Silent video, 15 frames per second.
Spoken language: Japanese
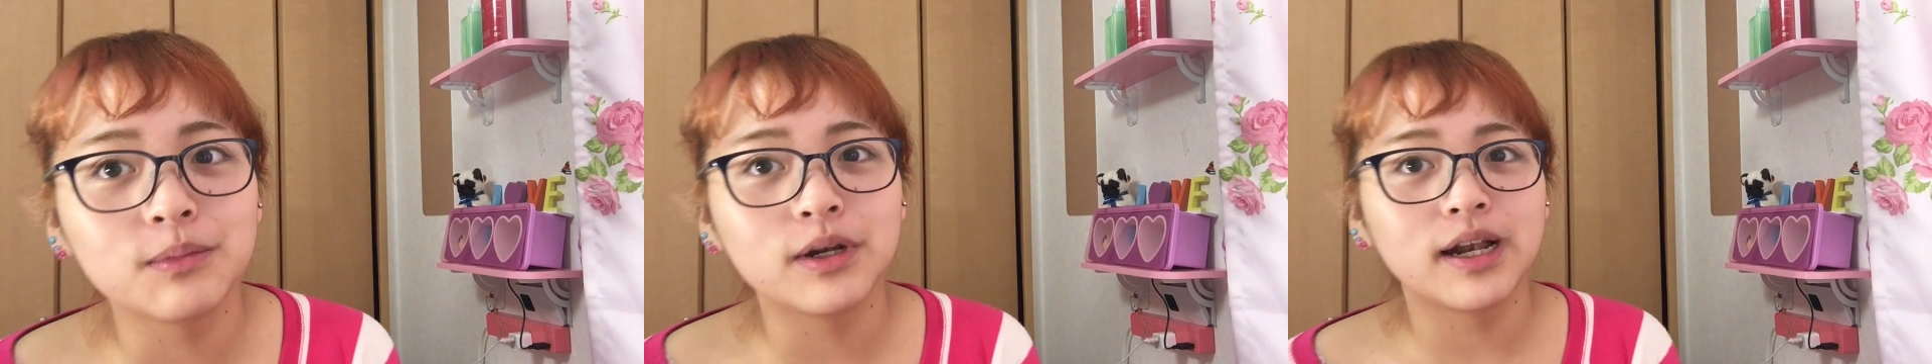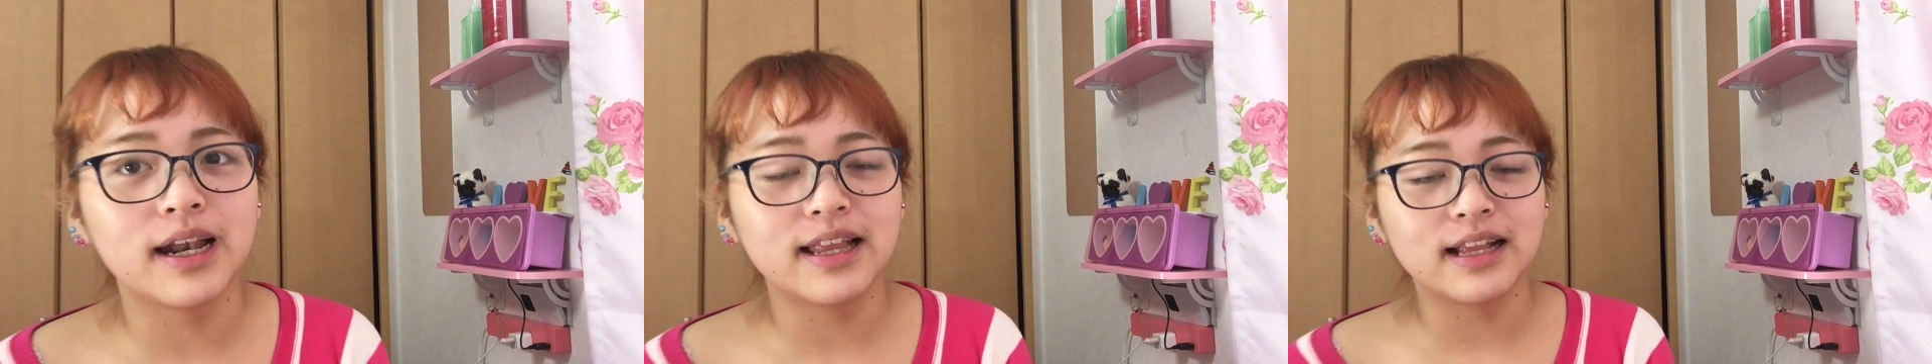
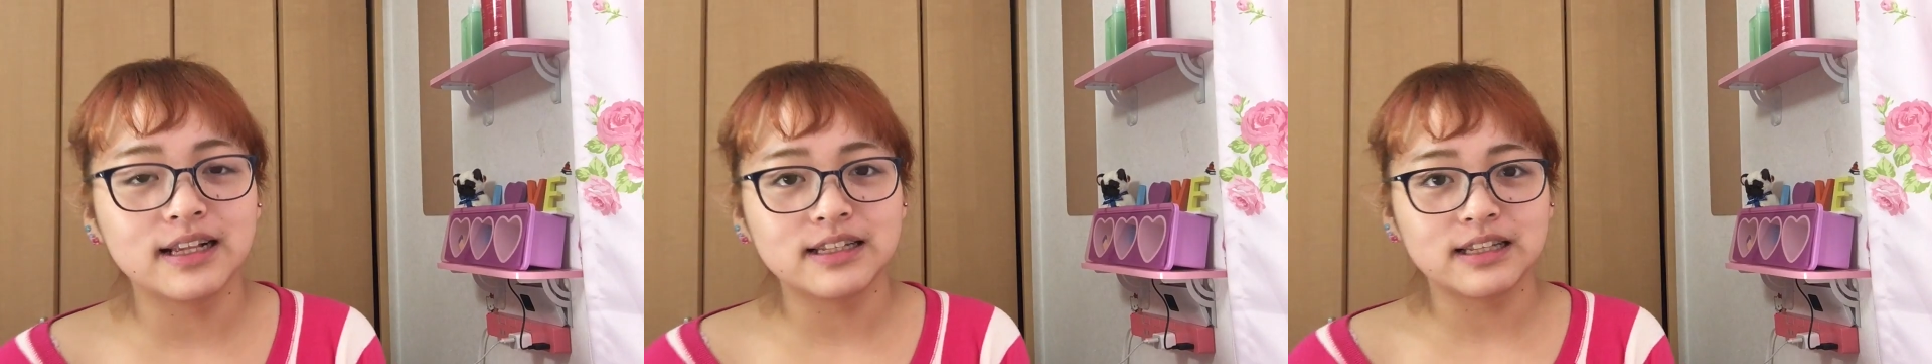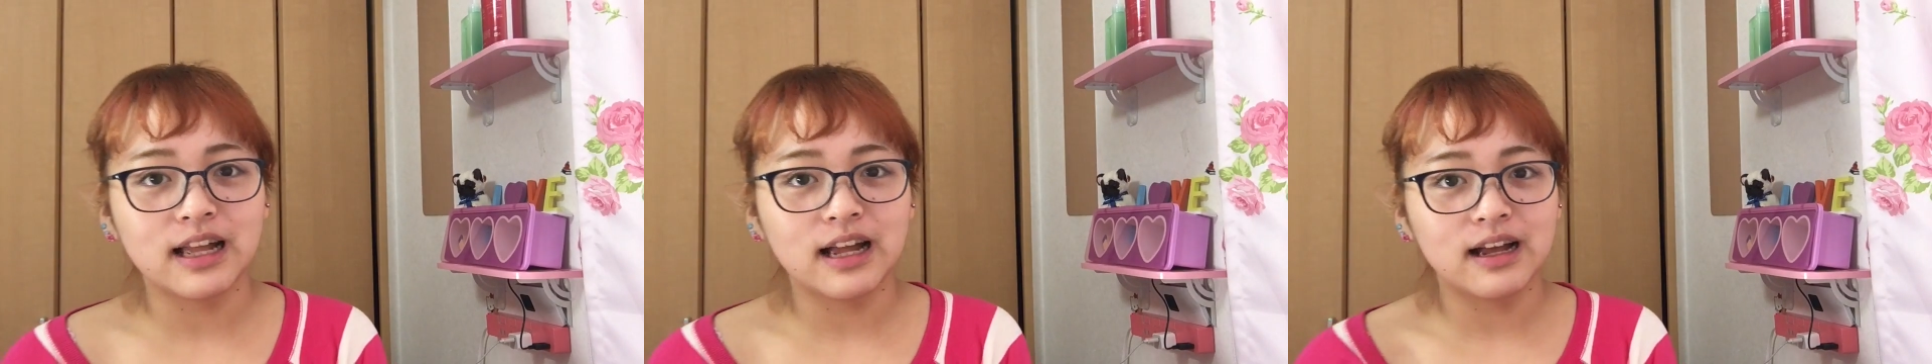森有で
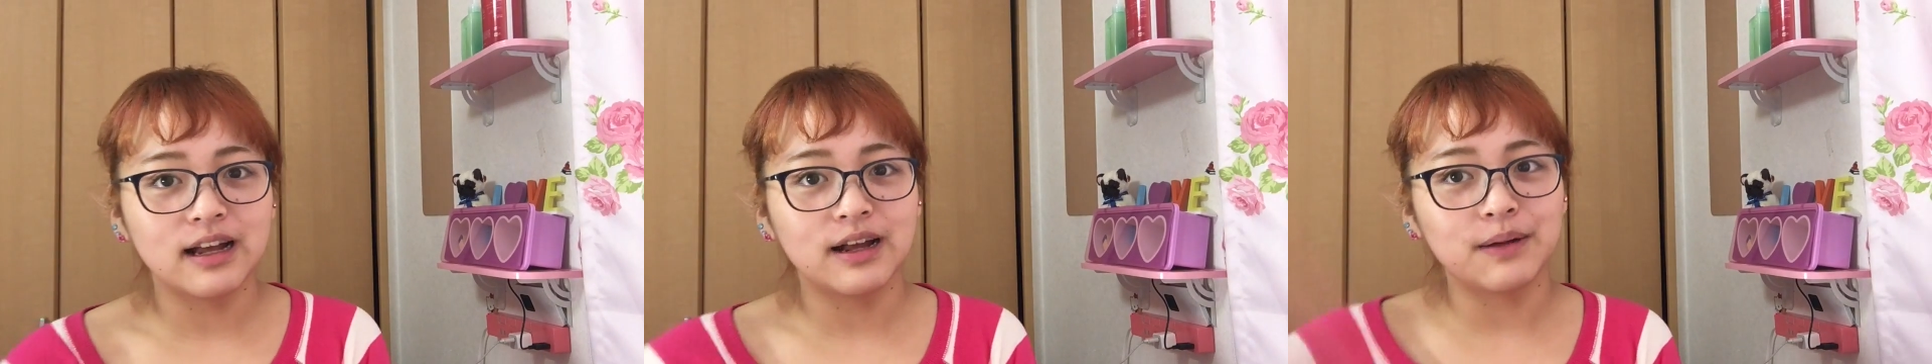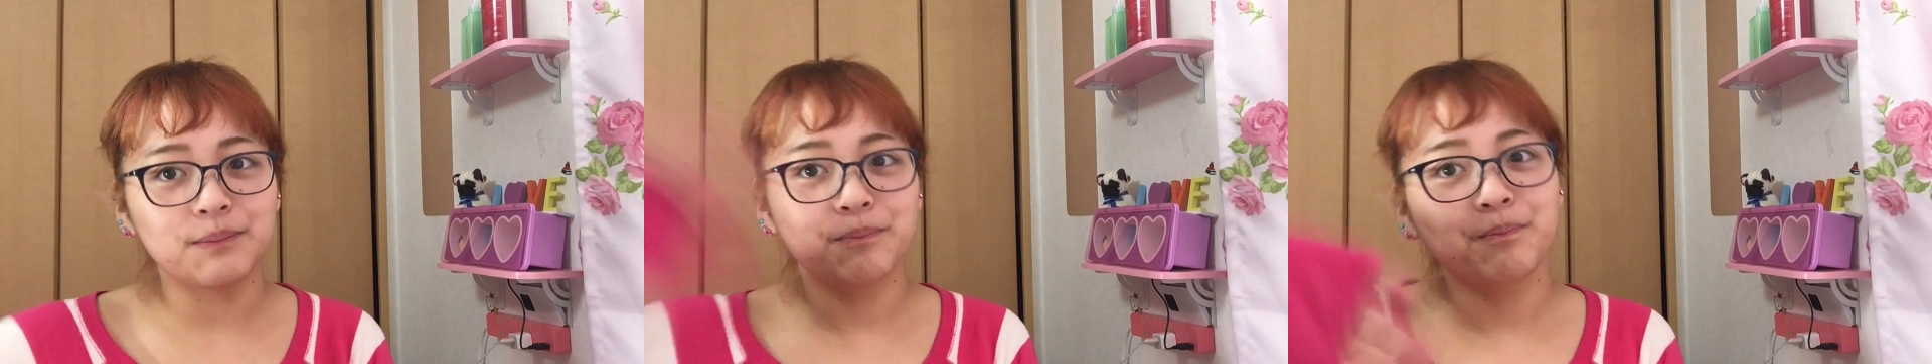し
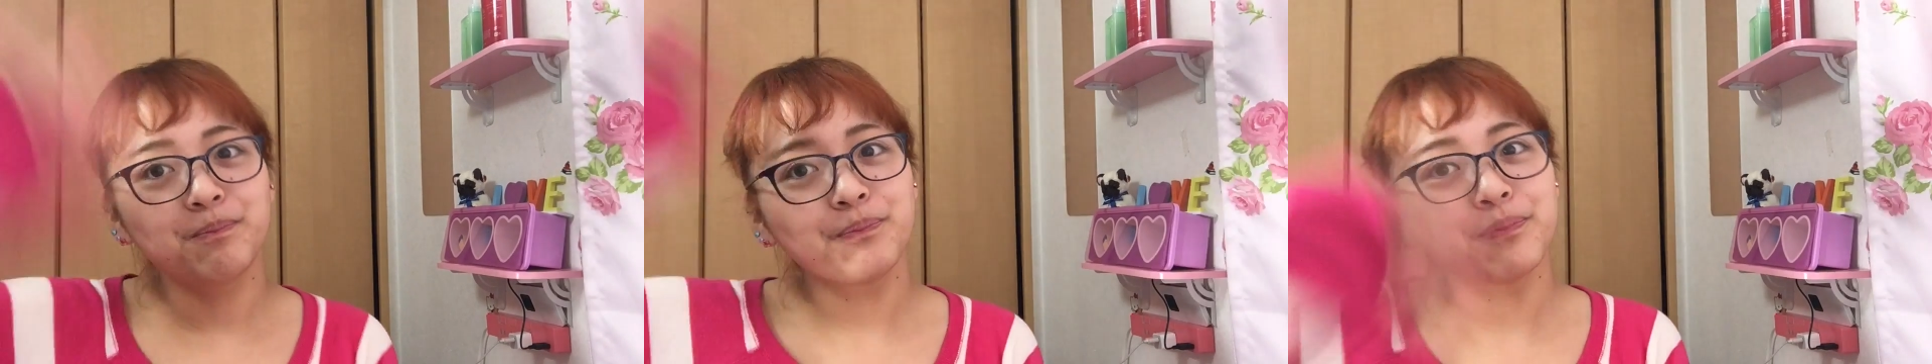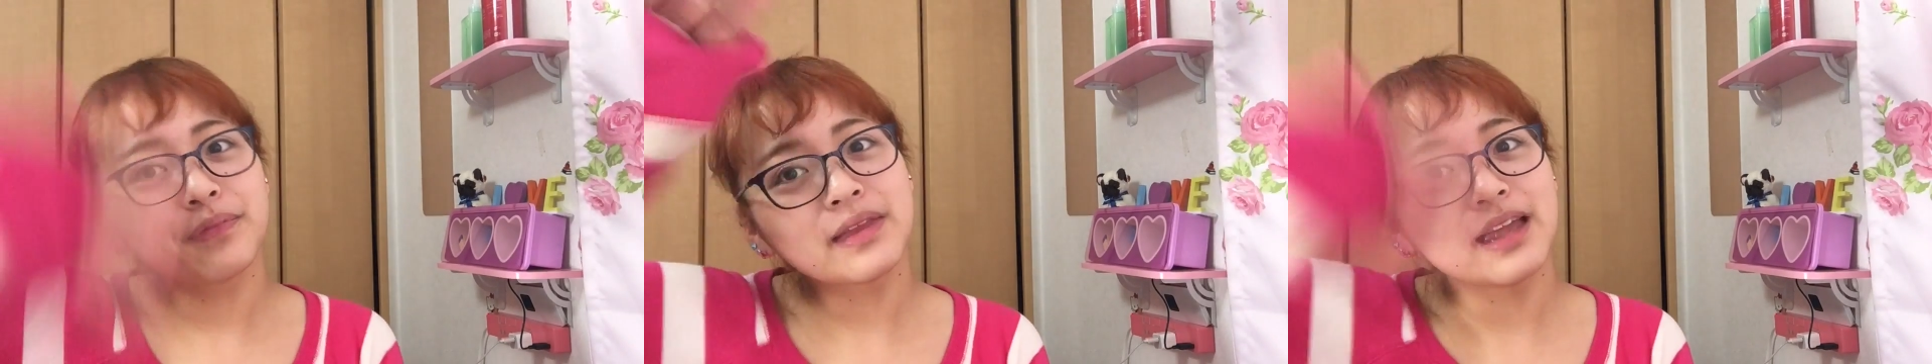た。
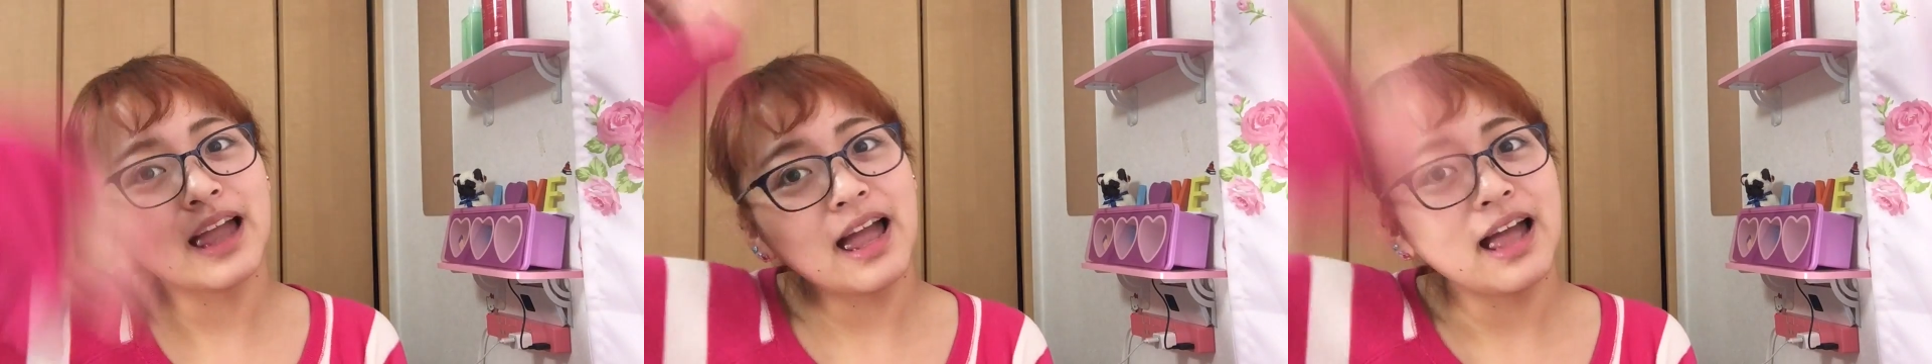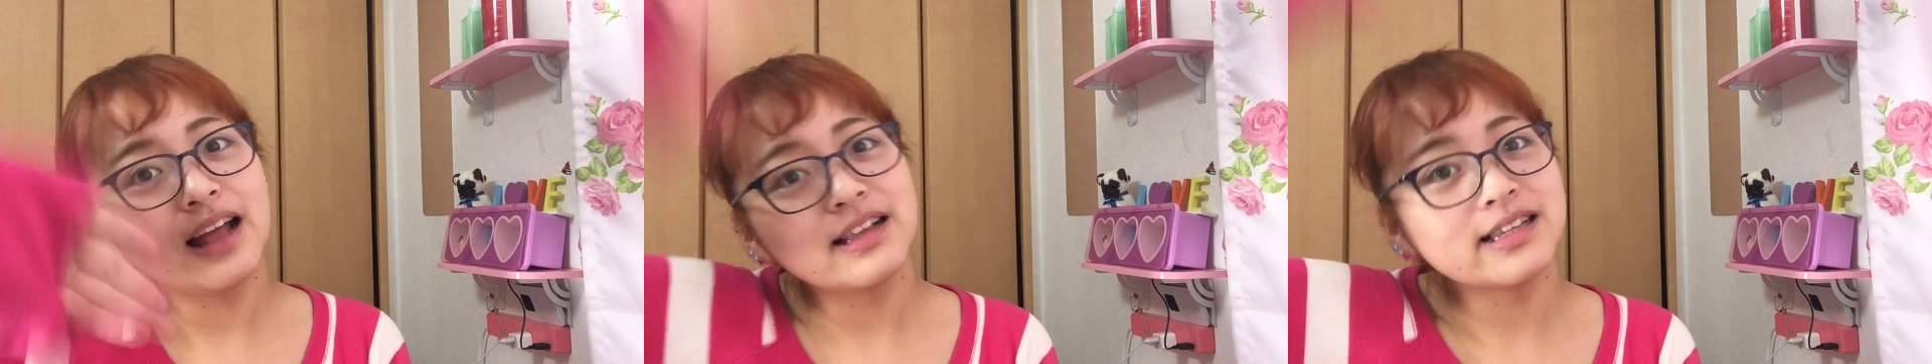
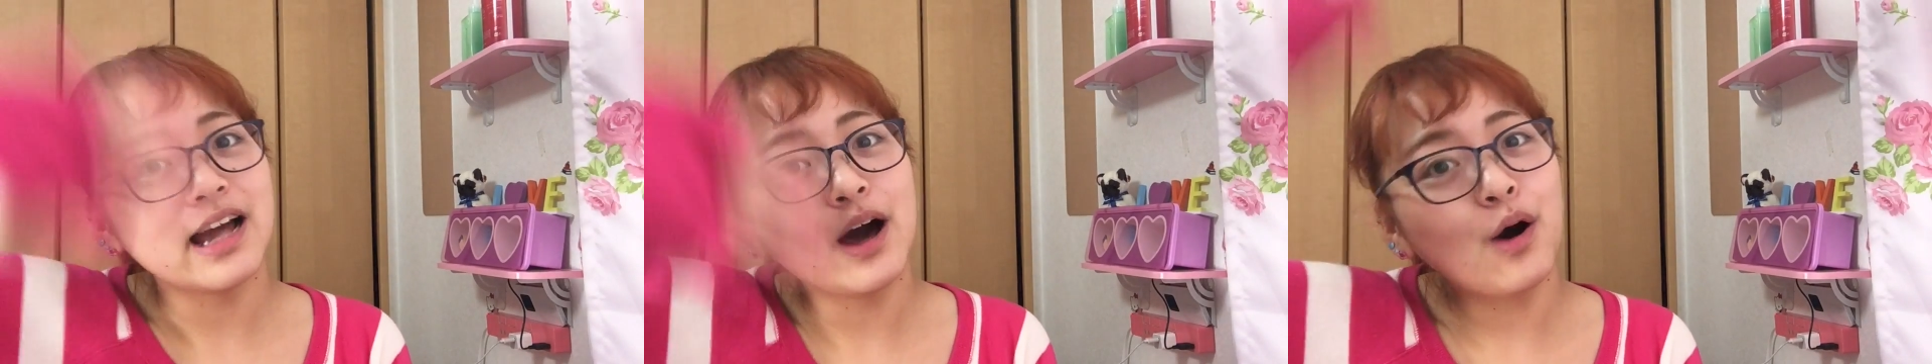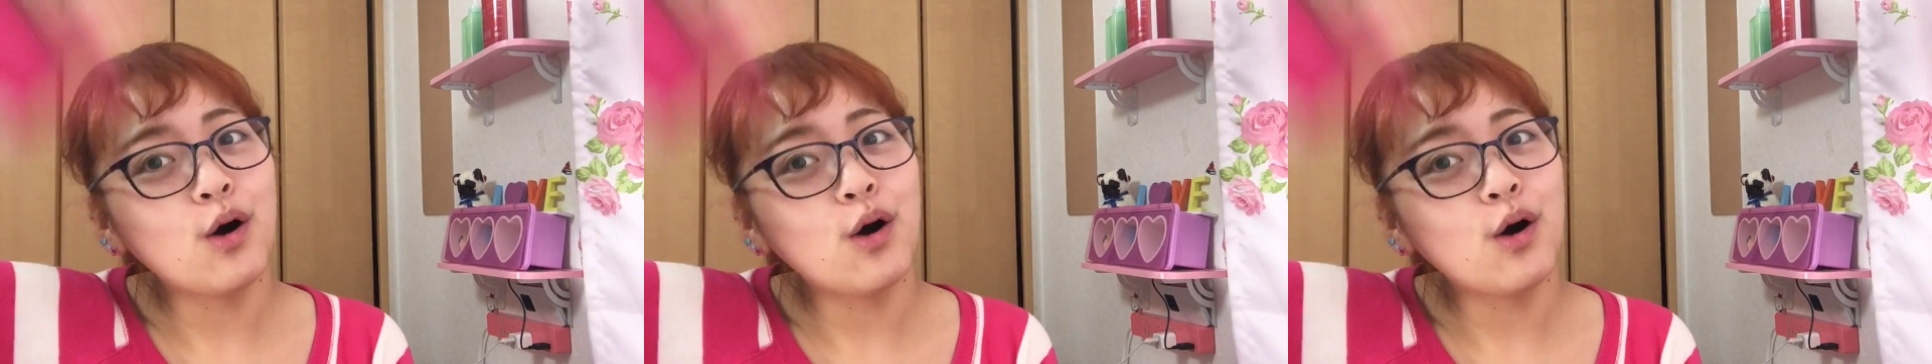チャ